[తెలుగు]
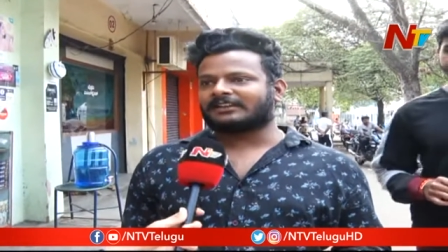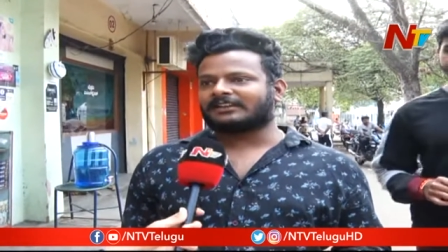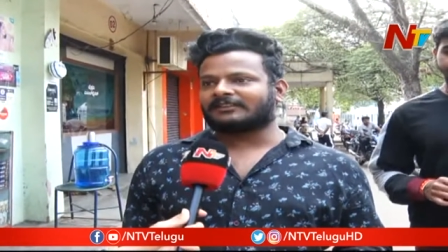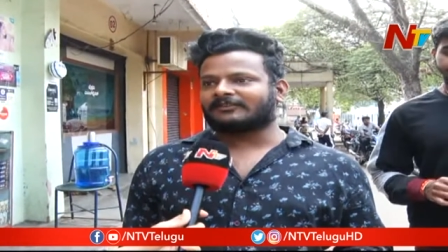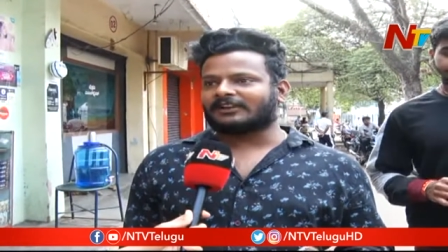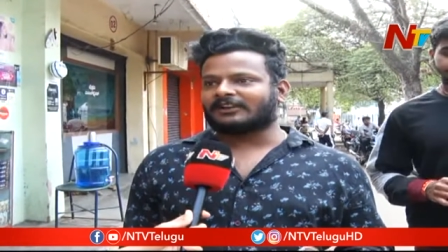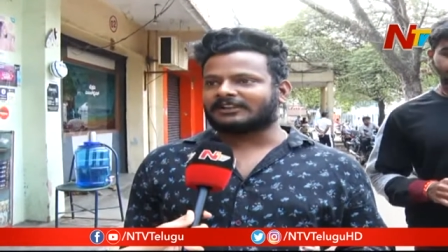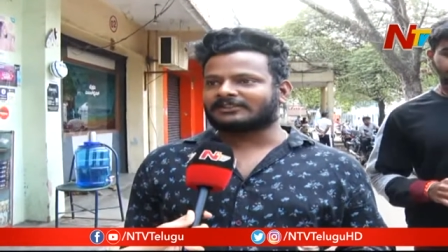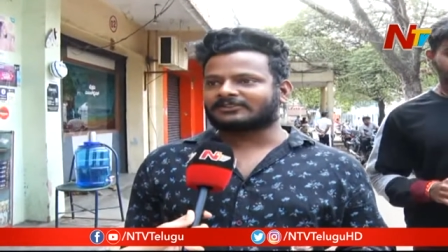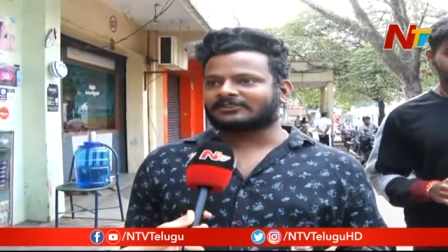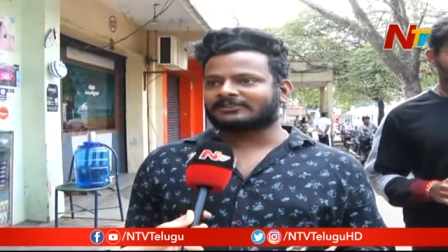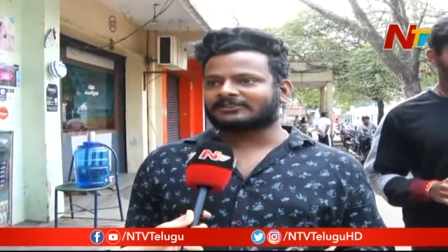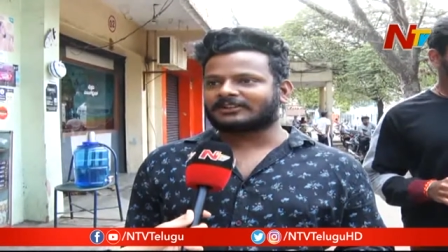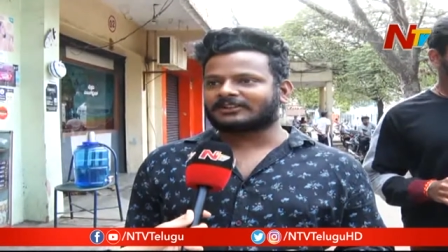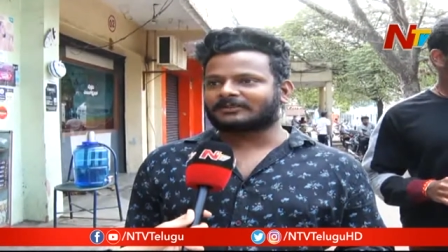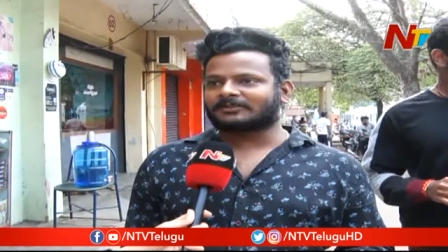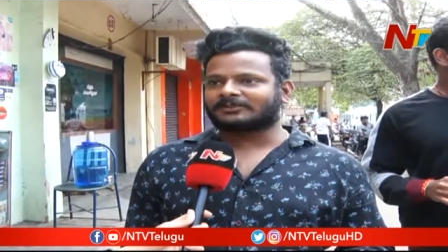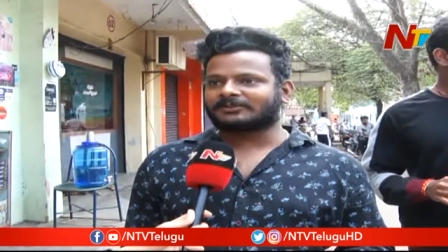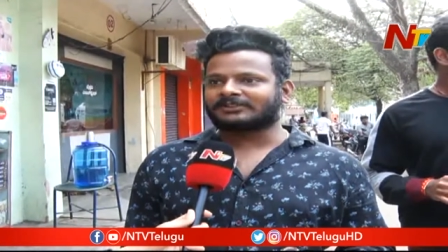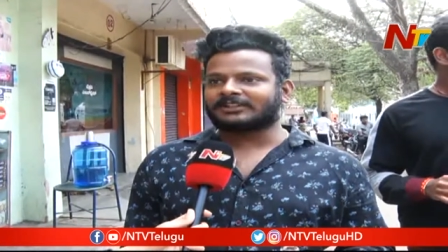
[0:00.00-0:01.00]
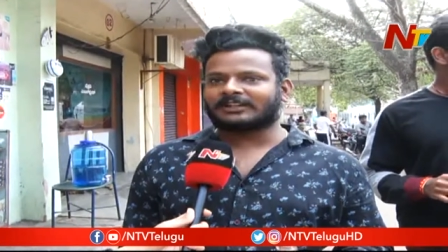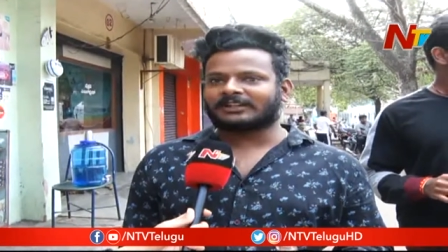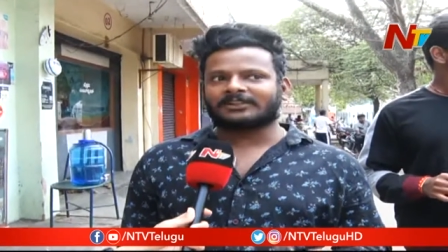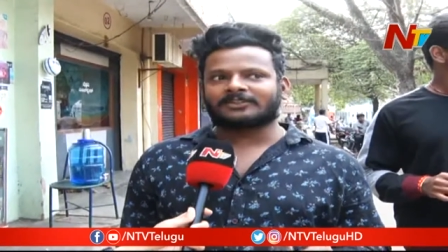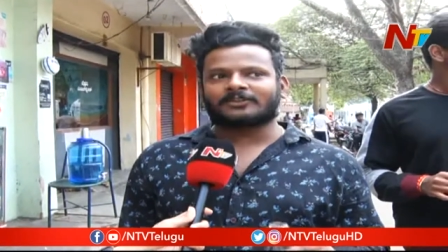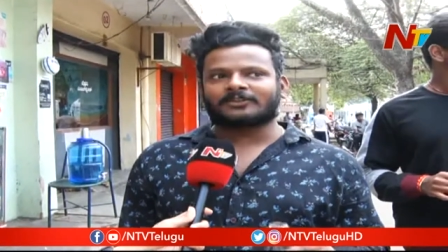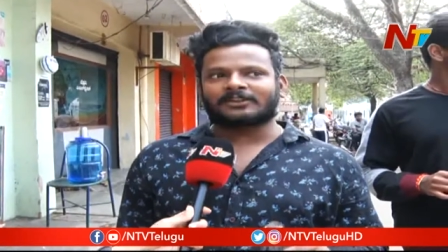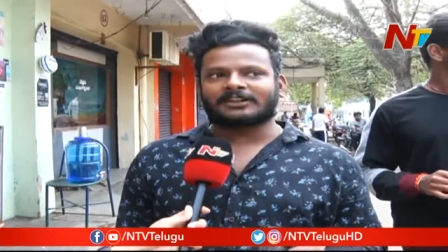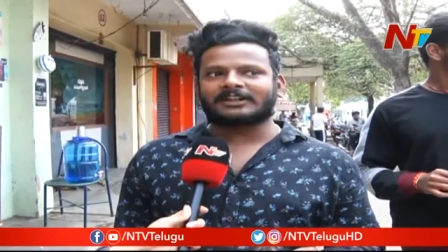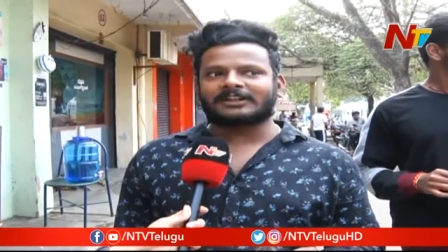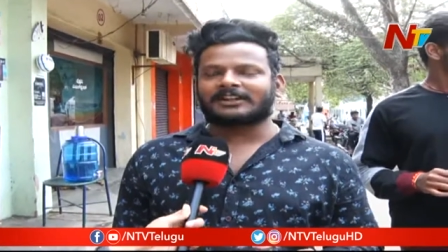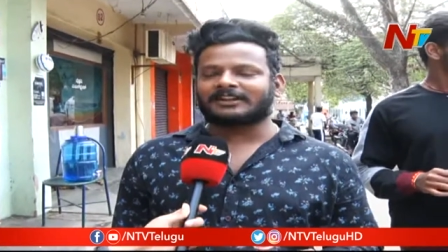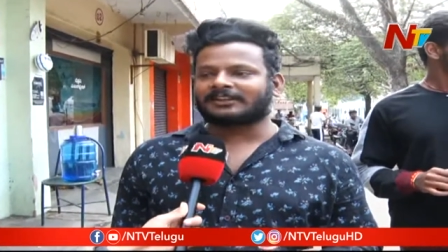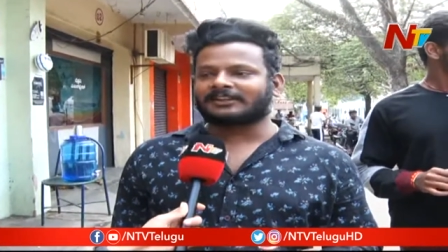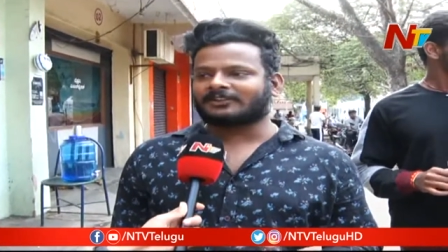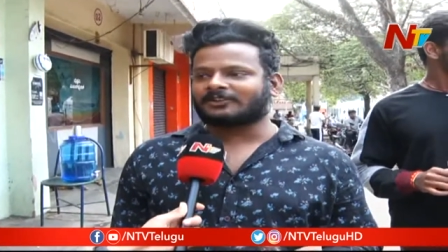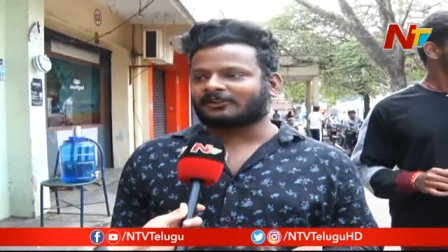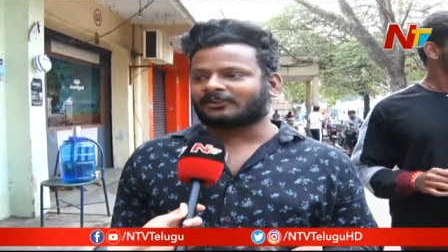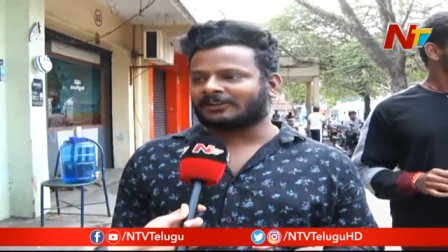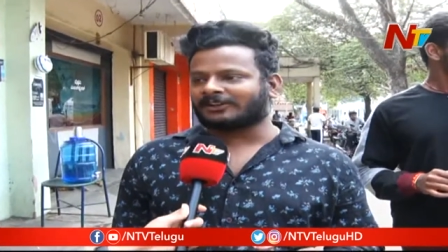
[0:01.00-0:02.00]
వాళ్ళు చూసినప్పుడు దాన్ని
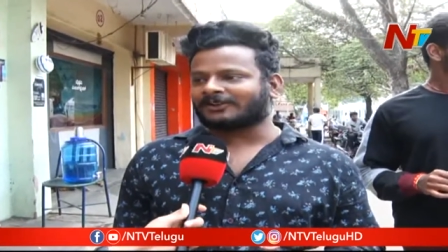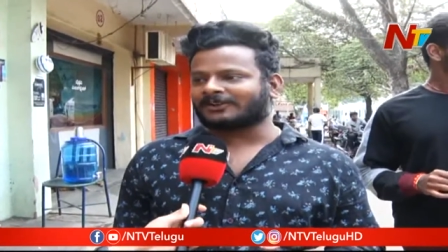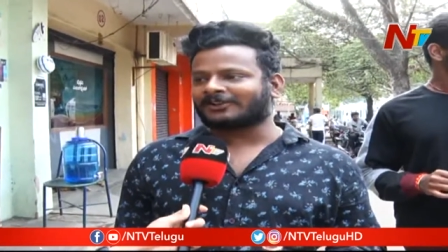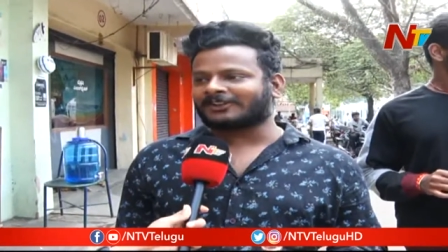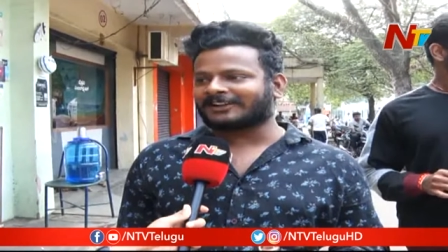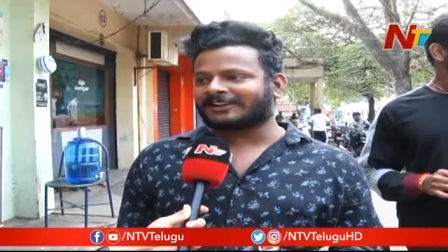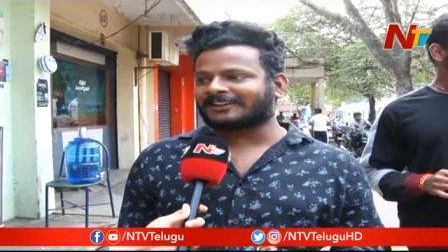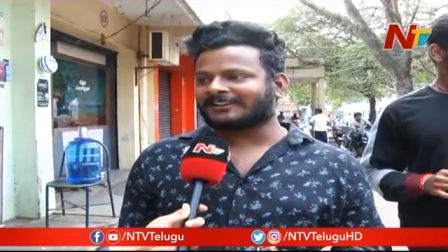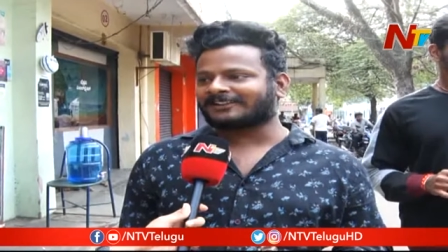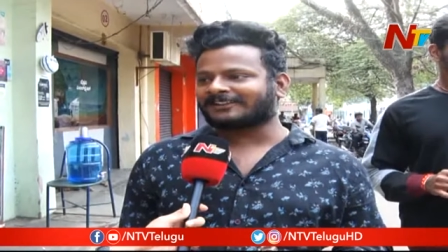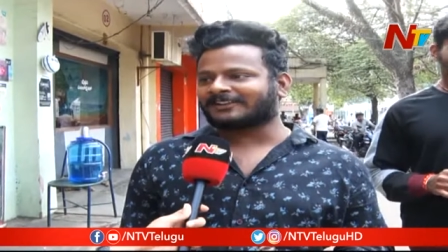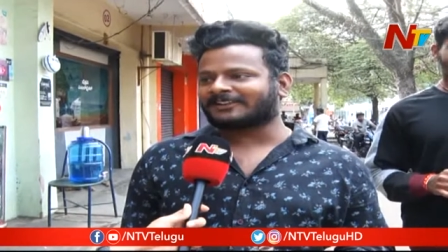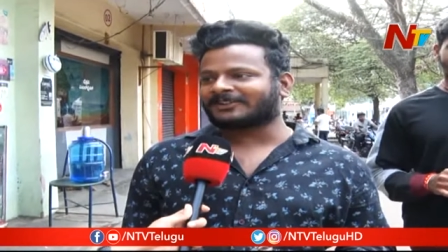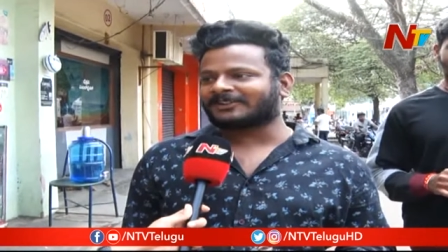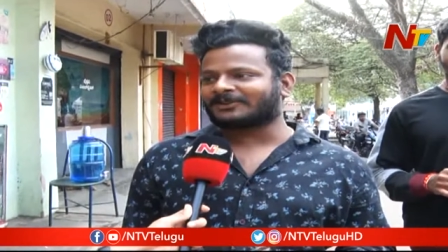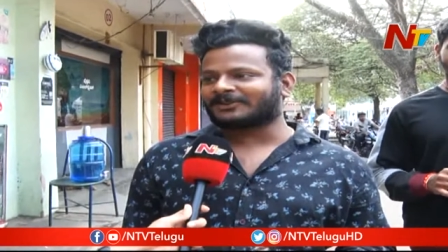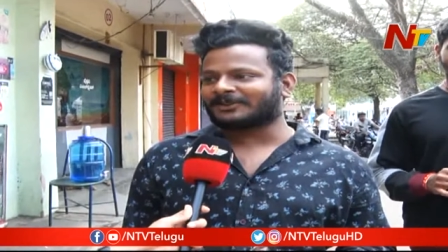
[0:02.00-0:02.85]
కొట్టడానికి గోళీ కొట్టడానికి